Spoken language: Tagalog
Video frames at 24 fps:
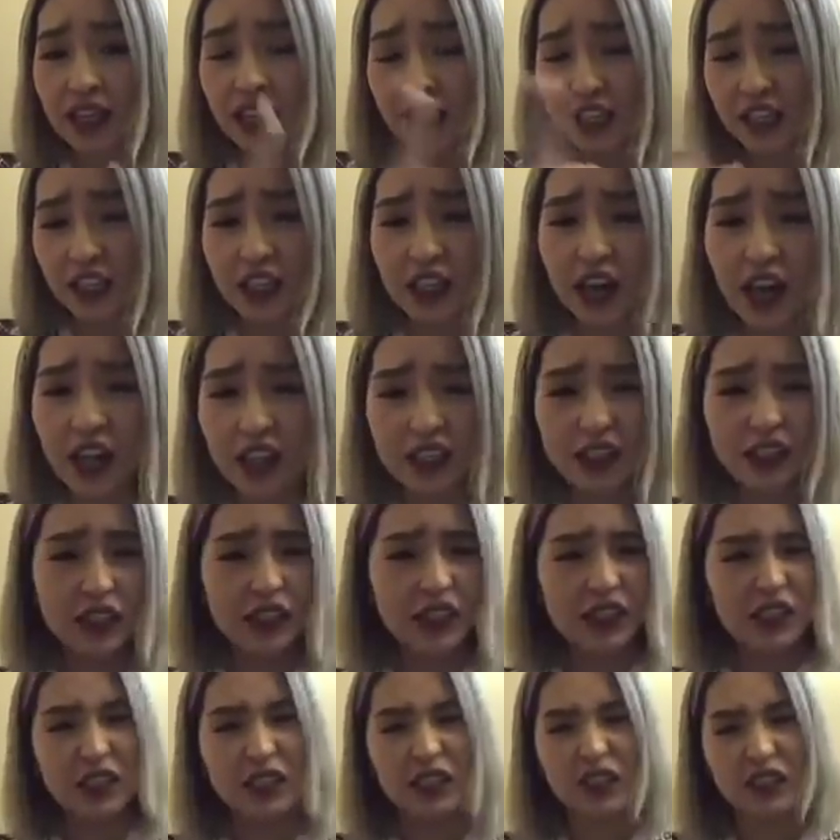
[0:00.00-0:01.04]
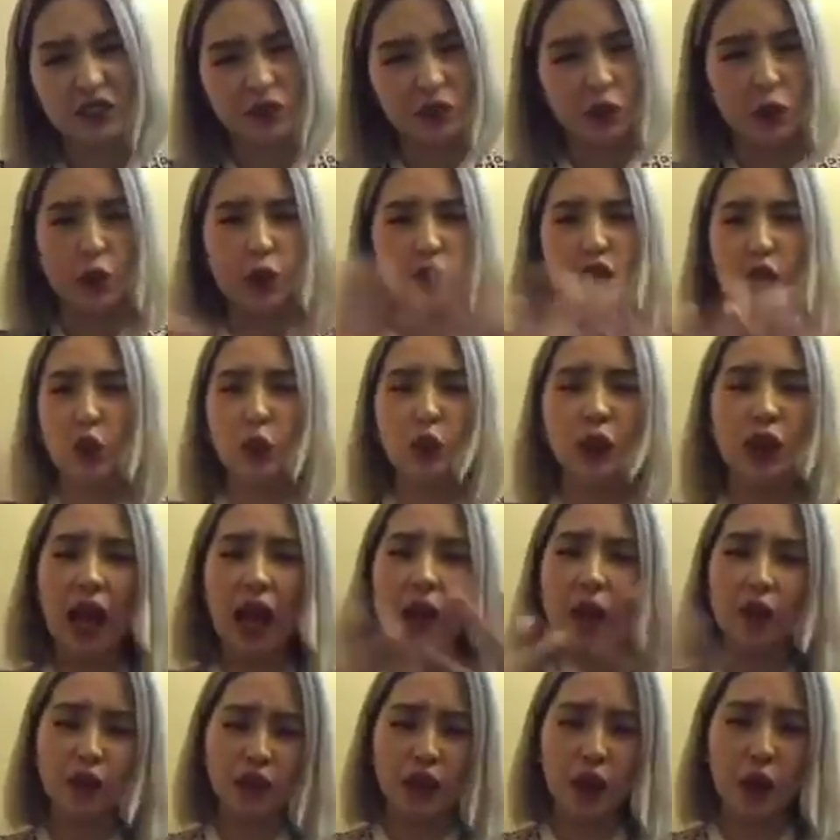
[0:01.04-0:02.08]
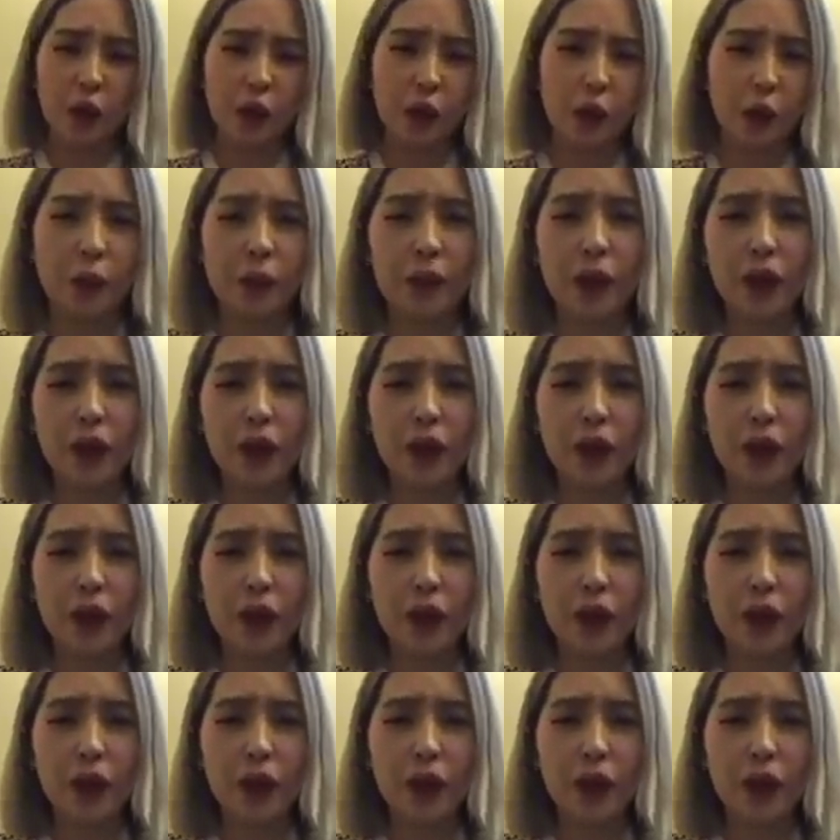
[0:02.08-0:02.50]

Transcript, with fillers: na nagda-drugs to. Hindi ko na-out na ako doon.